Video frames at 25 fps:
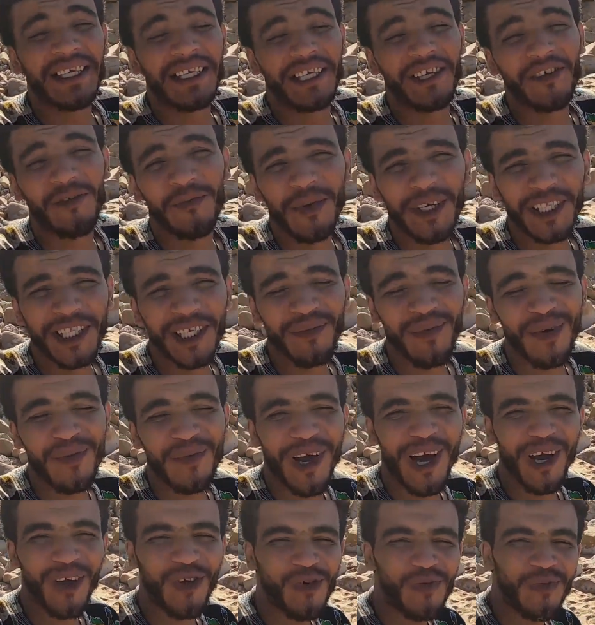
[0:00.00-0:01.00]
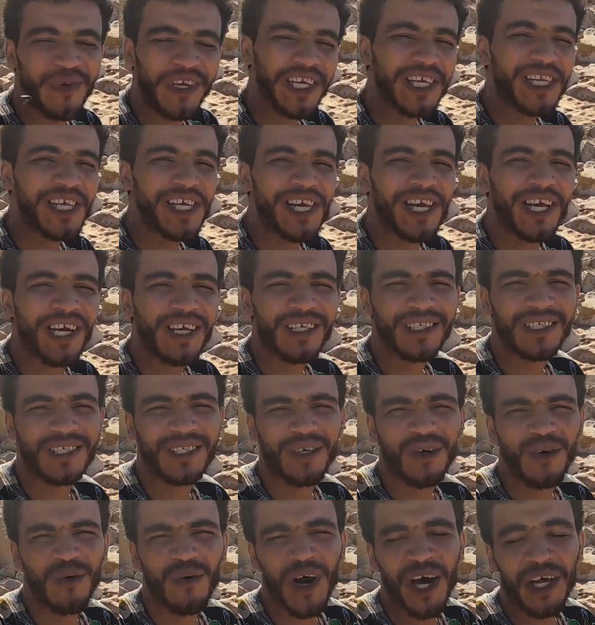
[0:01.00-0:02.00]
كيف ما ديما معكم الياس
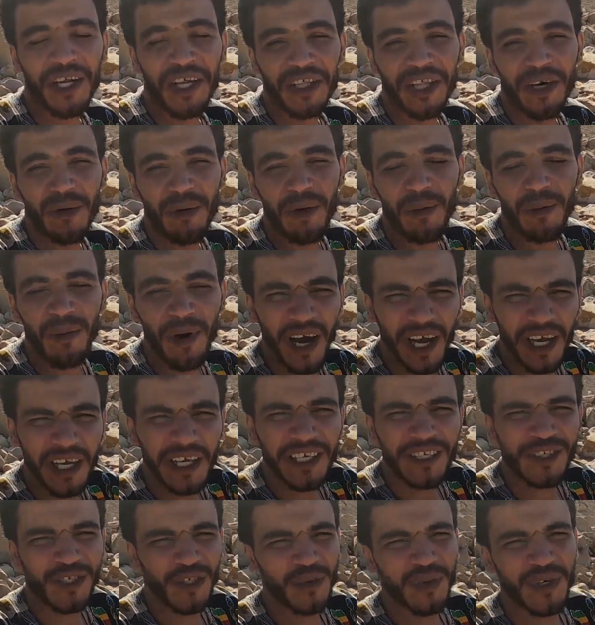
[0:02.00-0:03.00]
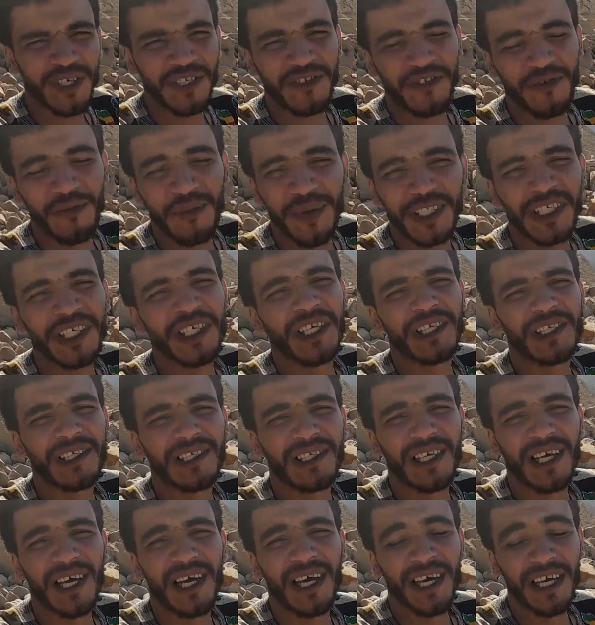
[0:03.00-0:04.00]
وانا دابا باقي كنتواجد في مدينه
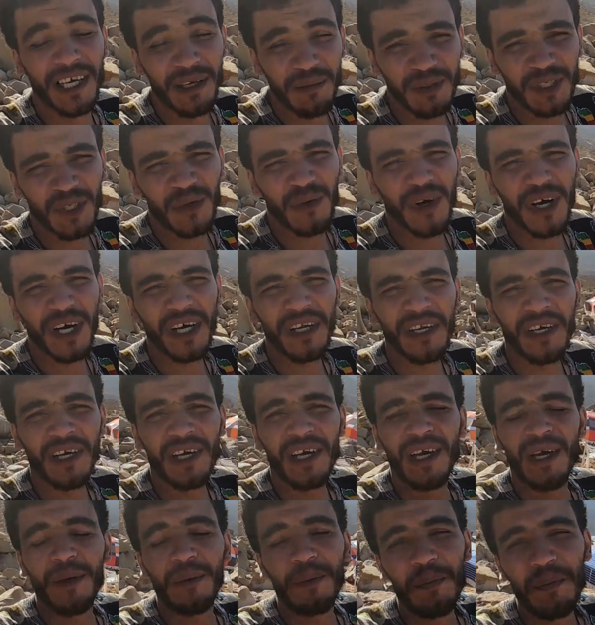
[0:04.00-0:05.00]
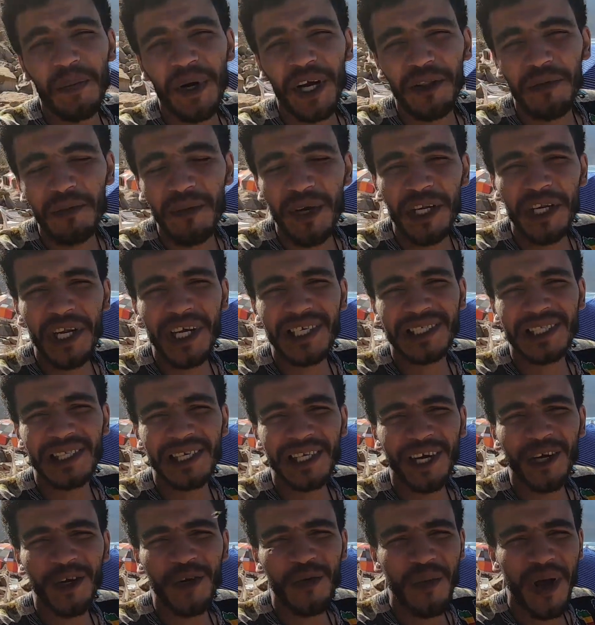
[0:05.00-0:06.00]
آه، امسوان من بعد ما الناس
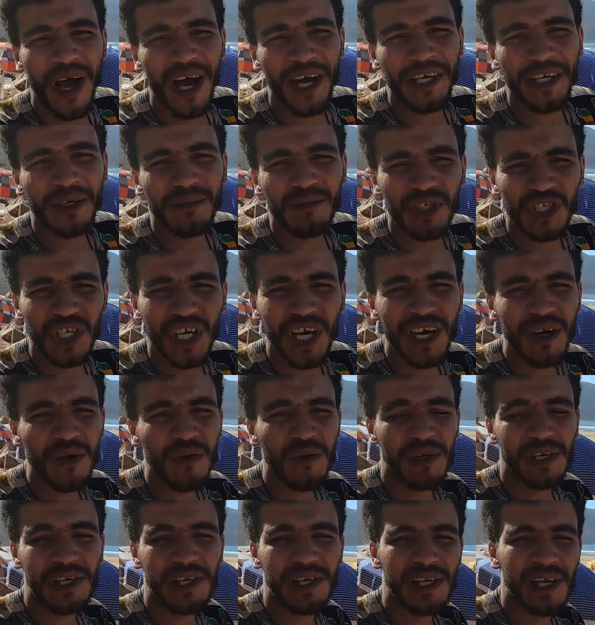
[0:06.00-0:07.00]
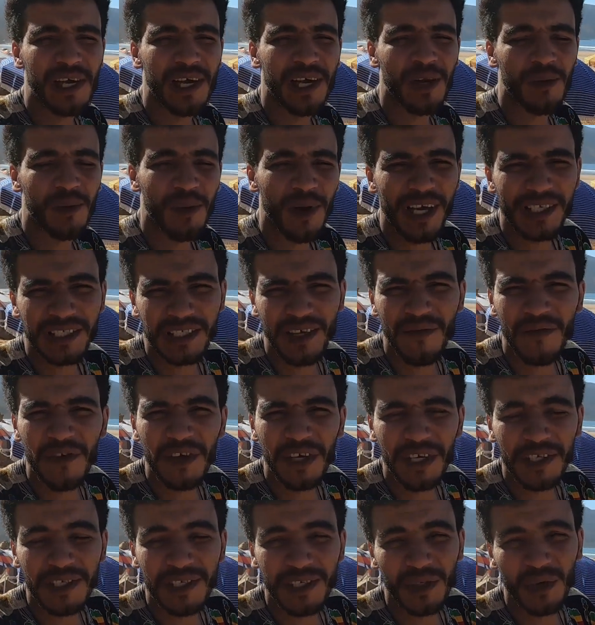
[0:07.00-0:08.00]
اللي كانوا معايا مشاو للبلاصه
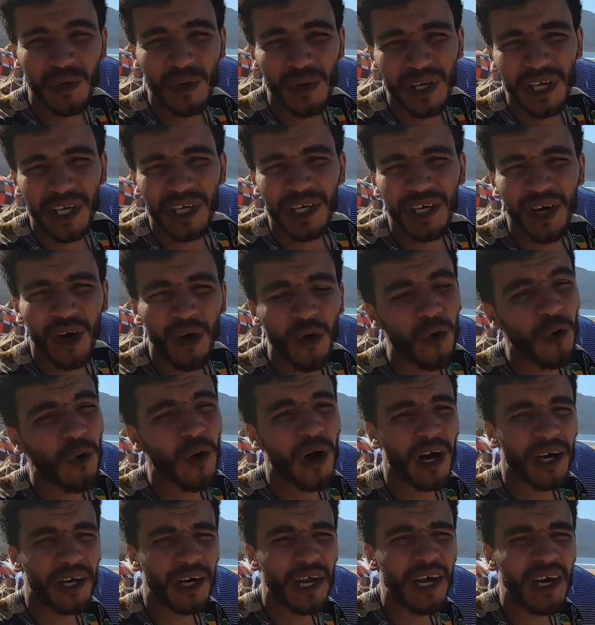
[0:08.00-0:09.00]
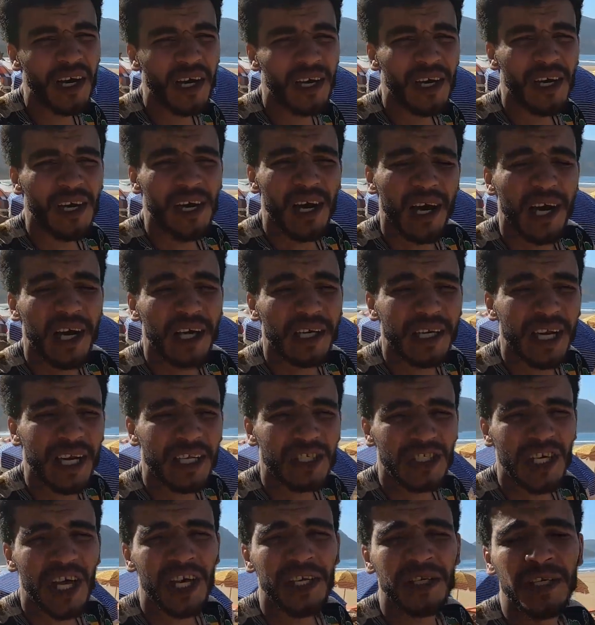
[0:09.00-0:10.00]
فين كيسكنوا اللي هي هواره
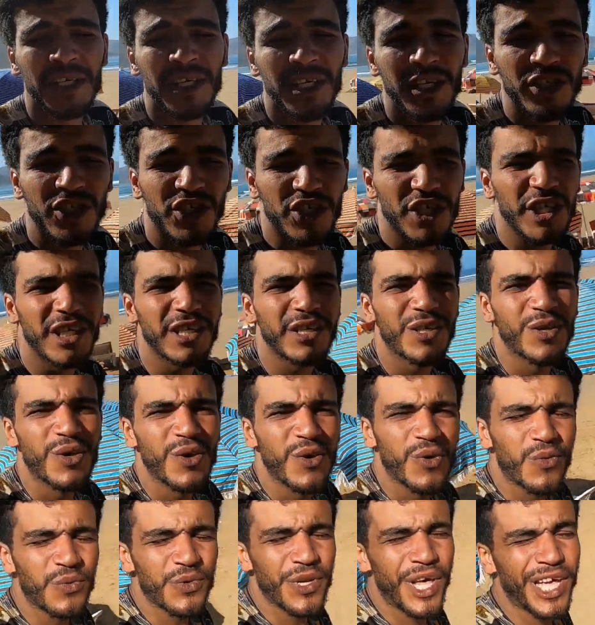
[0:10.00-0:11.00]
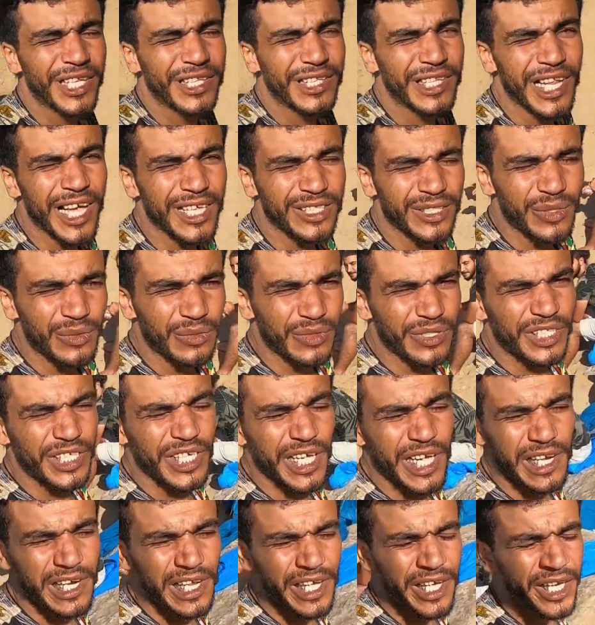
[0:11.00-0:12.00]
قررت انني نجي ونحط لاطون
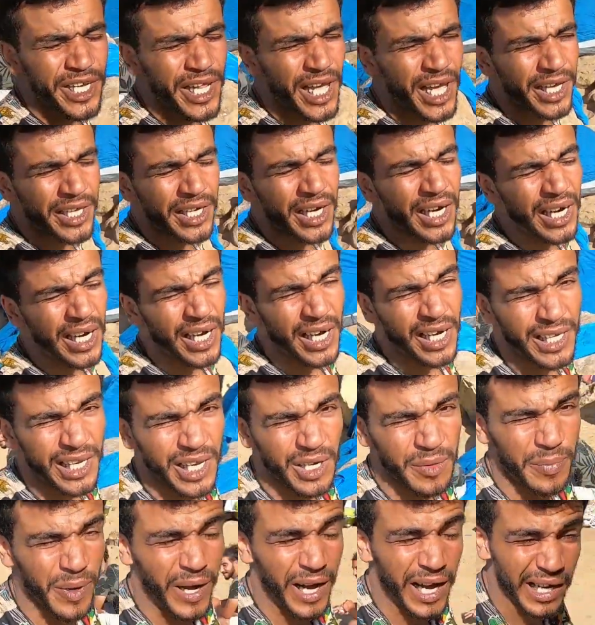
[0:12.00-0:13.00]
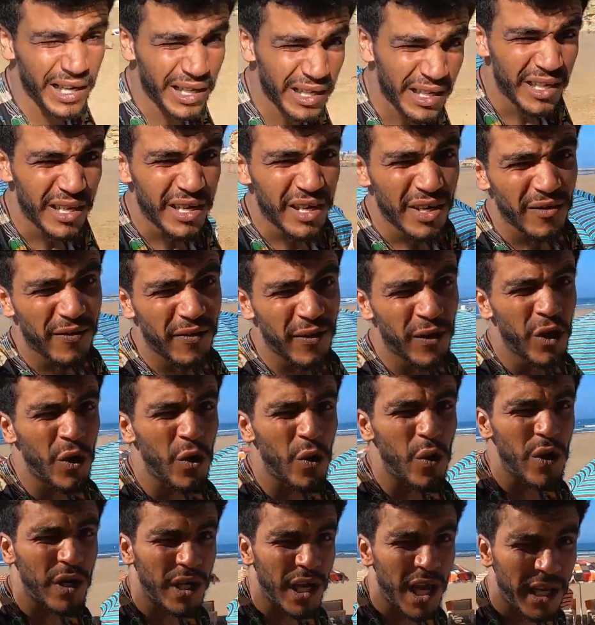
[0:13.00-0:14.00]
ديالي هنايا على البحر في
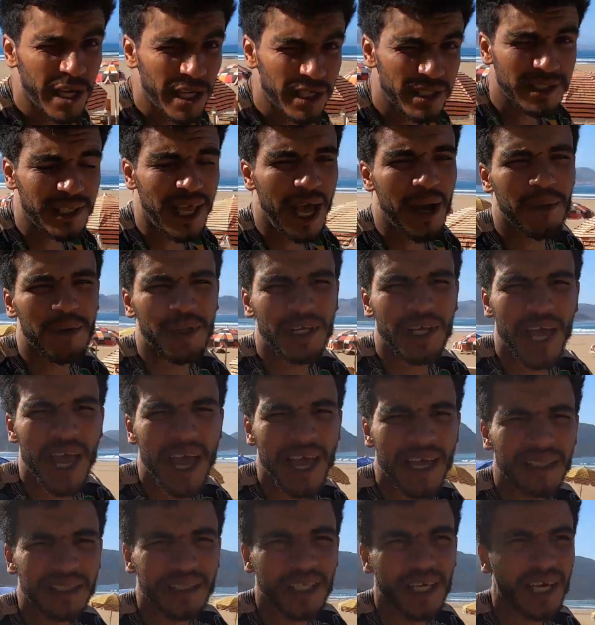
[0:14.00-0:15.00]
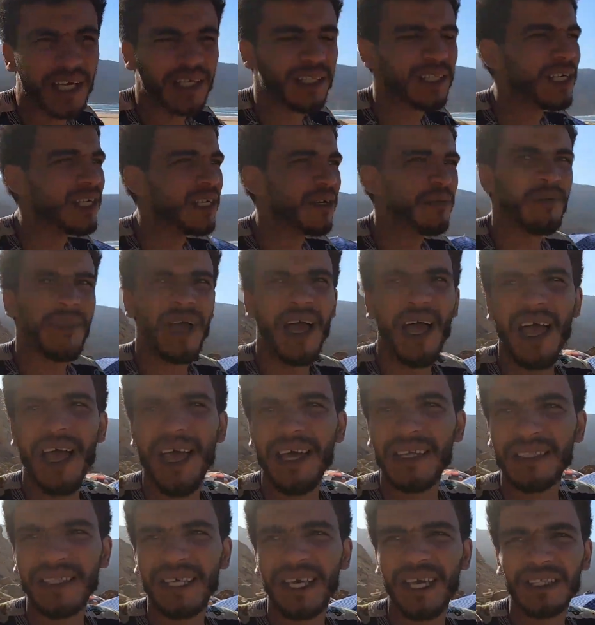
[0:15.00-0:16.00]
الاول كان كيتسحب لي انتردي مع
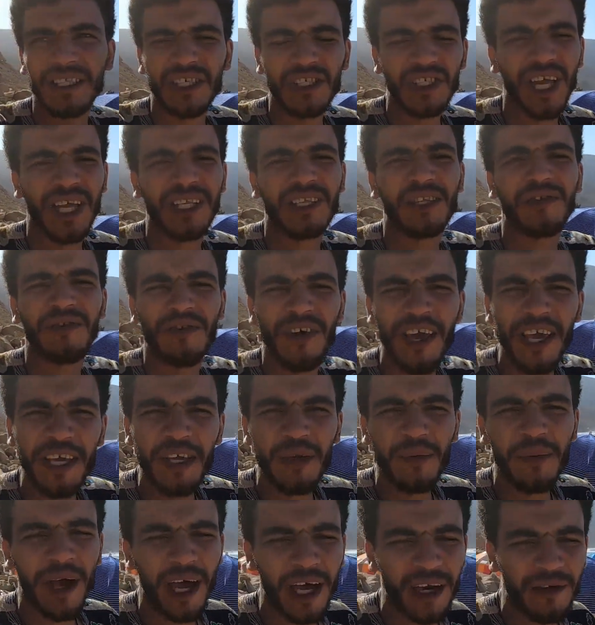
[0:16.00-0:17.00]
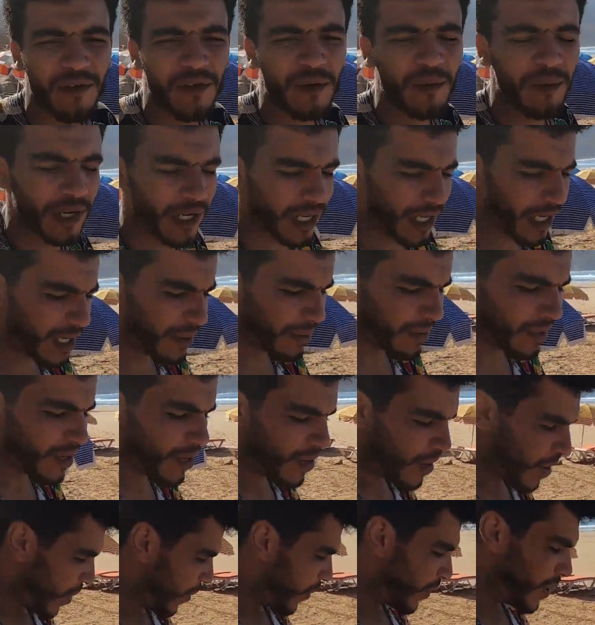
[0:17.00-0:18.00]
انتردي تحط في اي بحر في المغرب
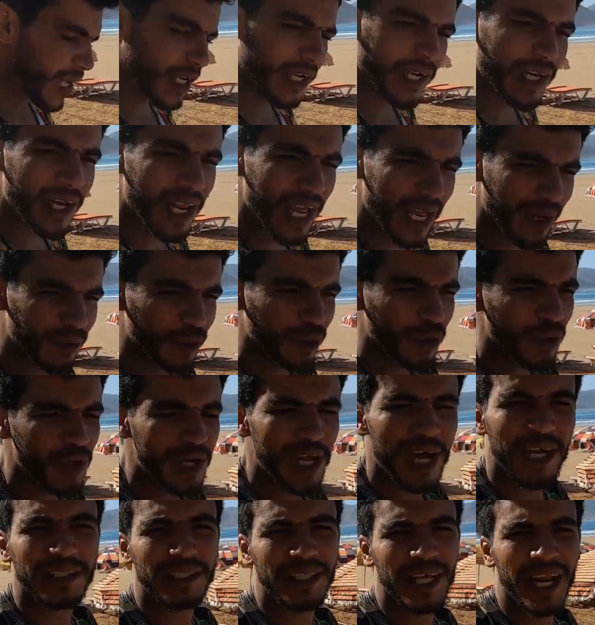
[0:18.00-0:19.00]
ولكن الحمد لله